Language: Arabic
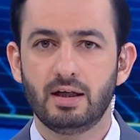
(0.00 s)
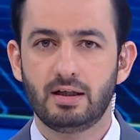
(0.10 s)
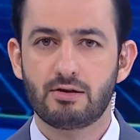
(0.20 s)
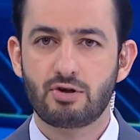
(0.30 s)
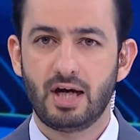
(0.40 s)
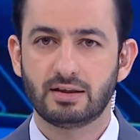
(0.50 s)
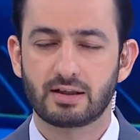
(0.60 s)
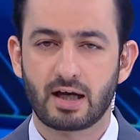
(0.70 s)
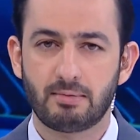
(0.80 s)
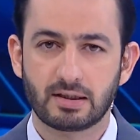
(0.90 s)
لإنجاح
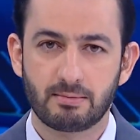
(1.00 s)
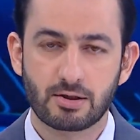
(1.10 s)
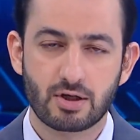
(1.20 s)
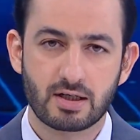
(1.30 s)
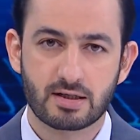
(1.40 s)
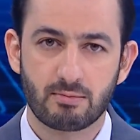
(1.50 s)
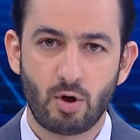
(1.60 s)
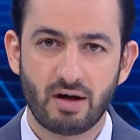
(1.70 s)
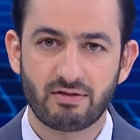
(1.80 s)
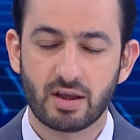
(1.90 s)
انتخابات مجالس
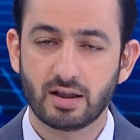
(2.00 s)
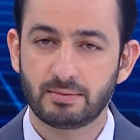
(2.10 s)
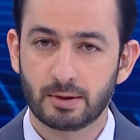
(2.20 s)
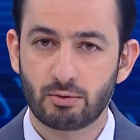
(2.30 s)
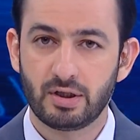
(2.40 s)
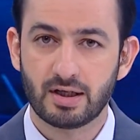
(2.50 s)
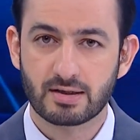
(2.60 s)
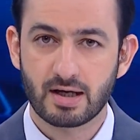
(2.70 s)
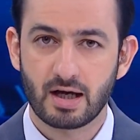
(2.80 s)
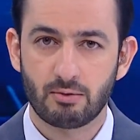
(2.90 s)
المحافظات بكل
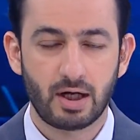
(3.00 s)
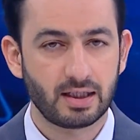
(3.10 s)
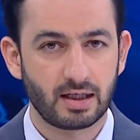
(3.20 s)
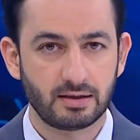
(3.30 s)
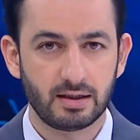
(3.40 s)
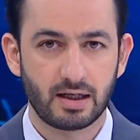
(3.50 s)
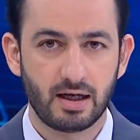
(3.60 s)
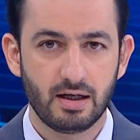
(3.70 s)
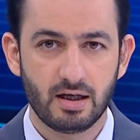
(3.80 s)
نزاهة وحيادية